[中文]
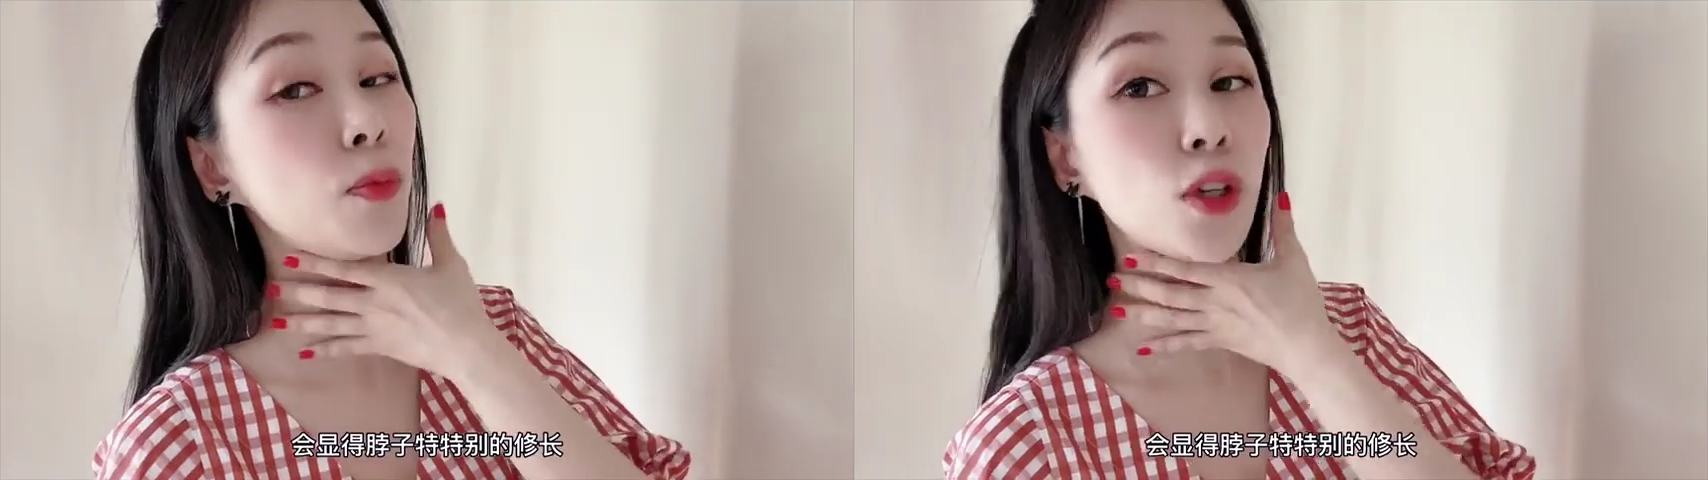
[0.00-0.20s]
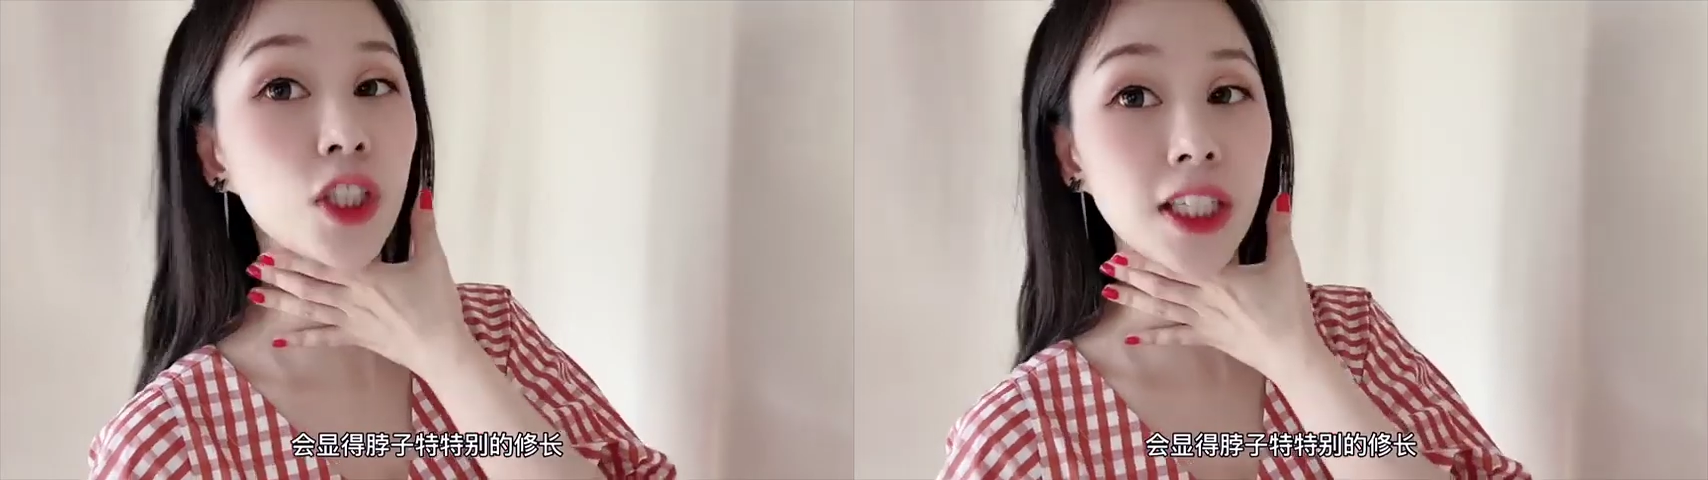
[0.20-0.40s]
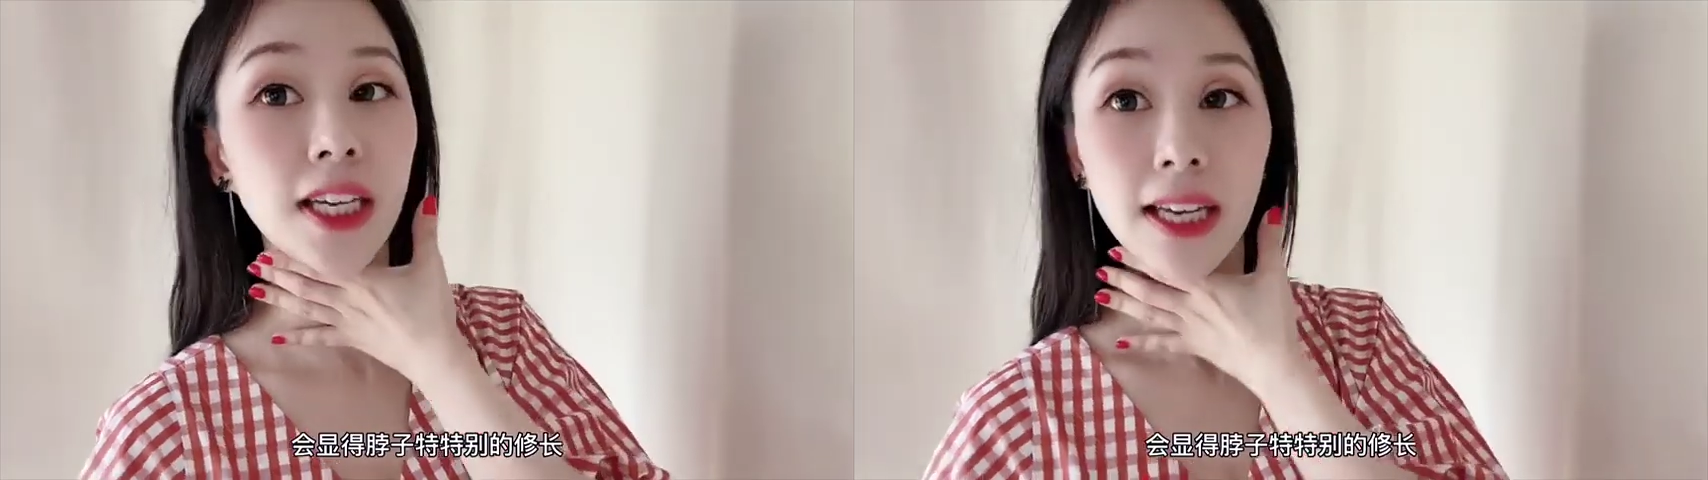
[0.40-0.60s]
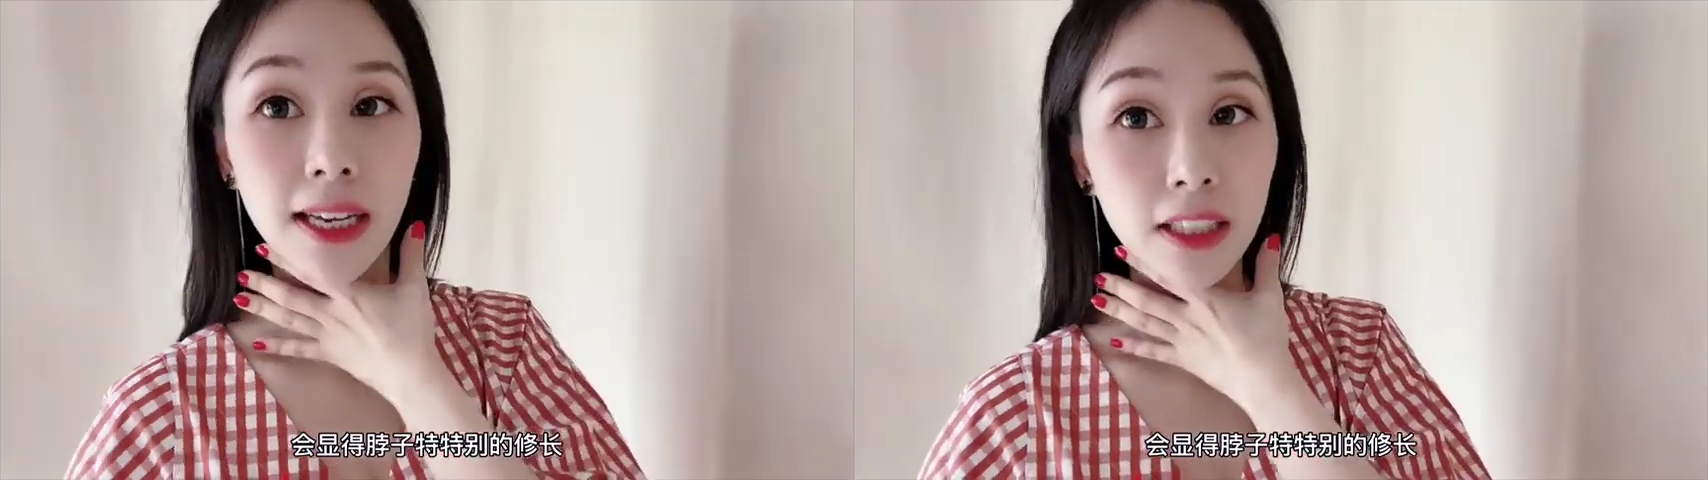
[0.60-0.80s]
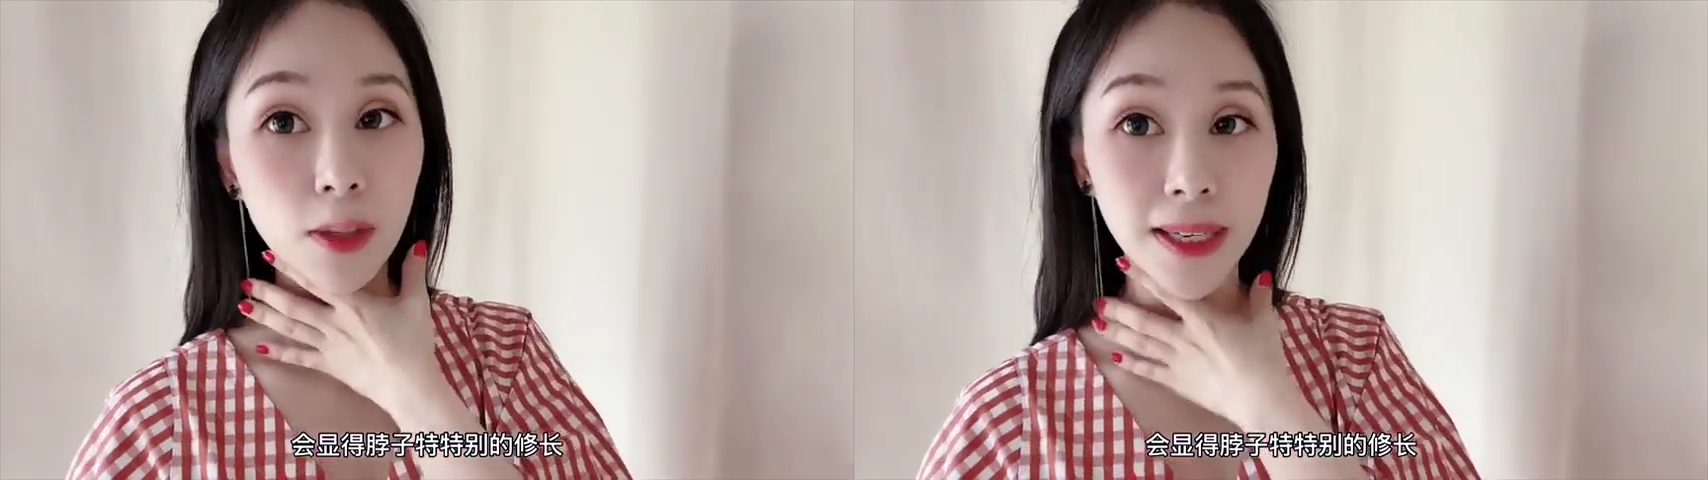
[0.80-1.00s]
脖子
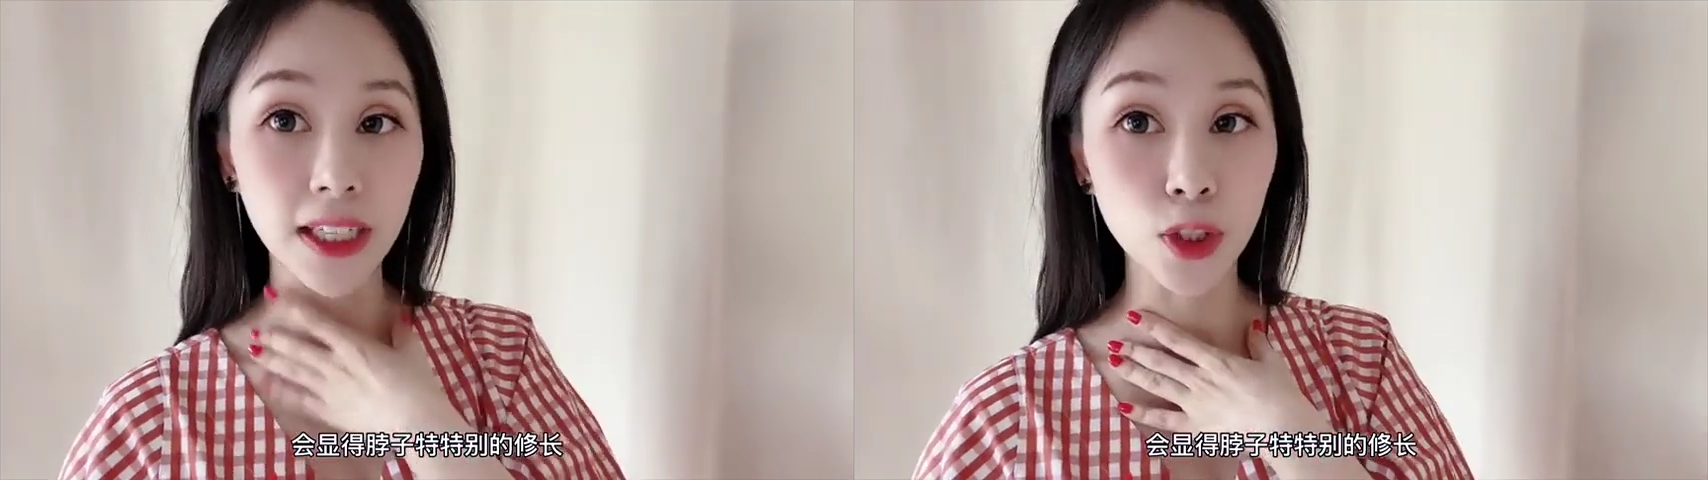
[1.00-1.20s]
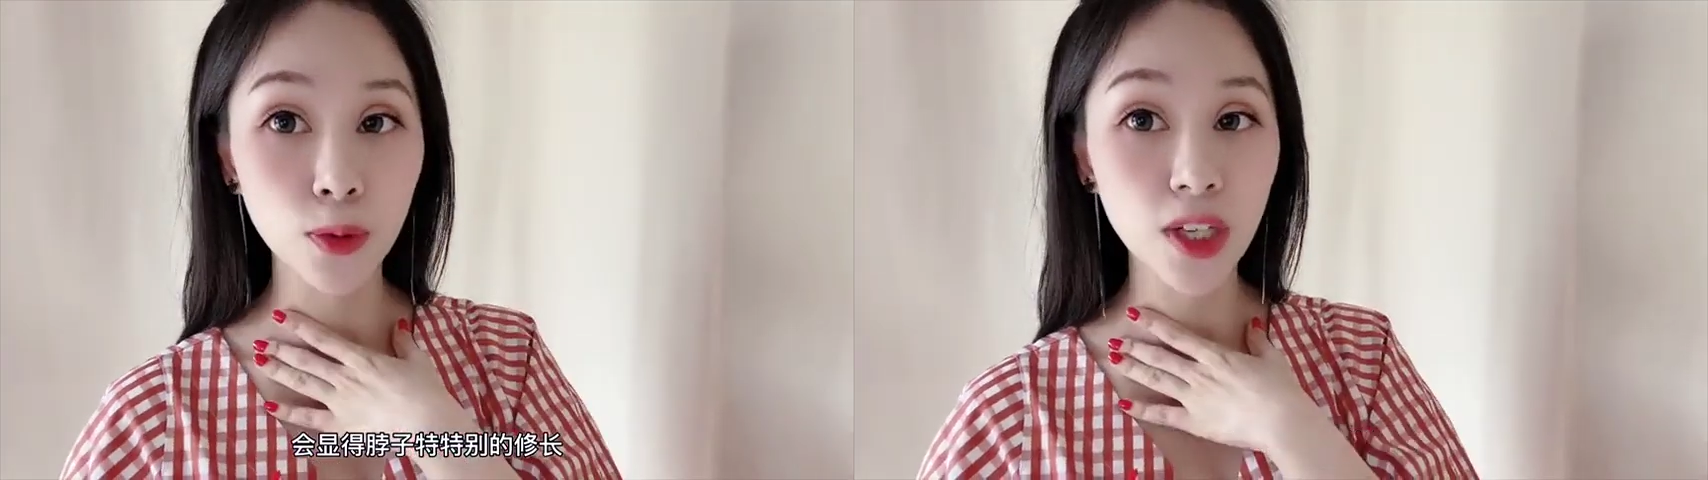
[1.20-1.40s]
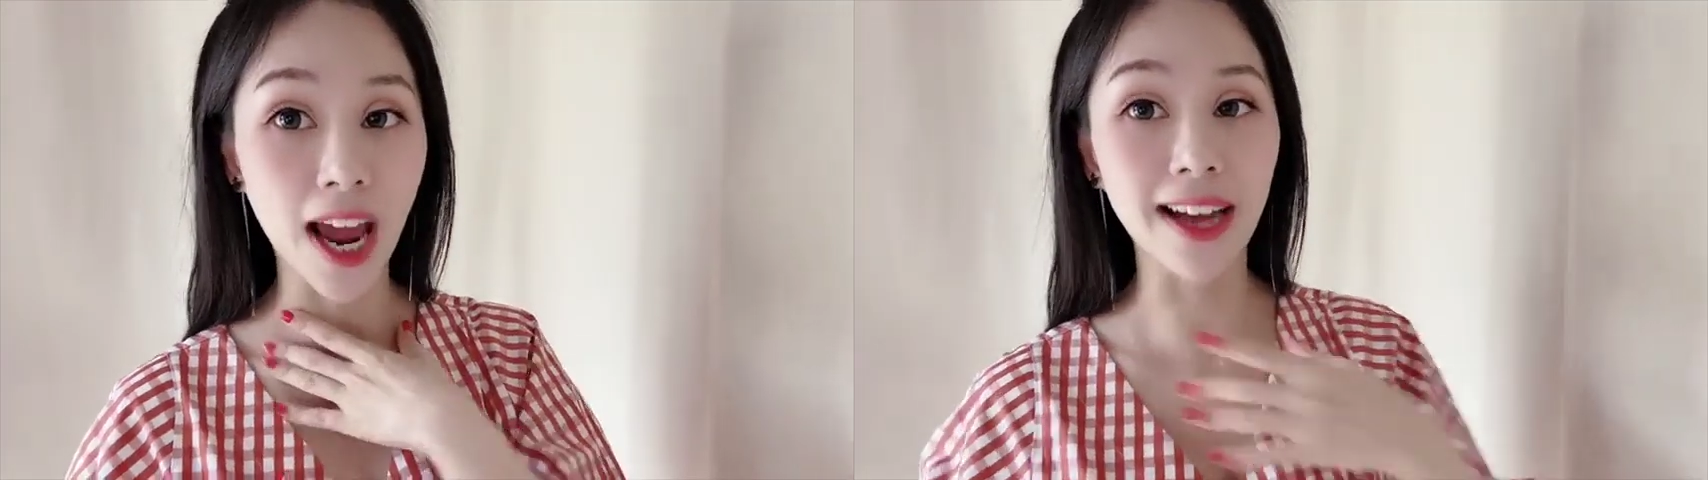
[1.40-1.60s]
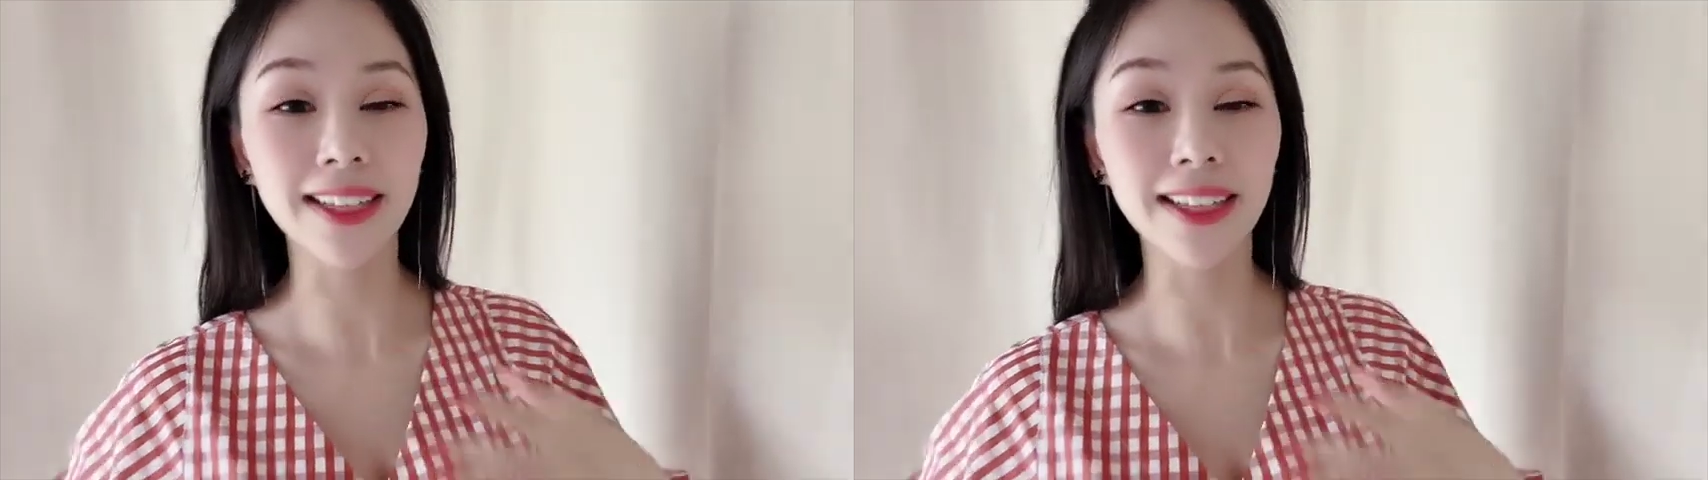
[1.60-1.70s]
特别的修长，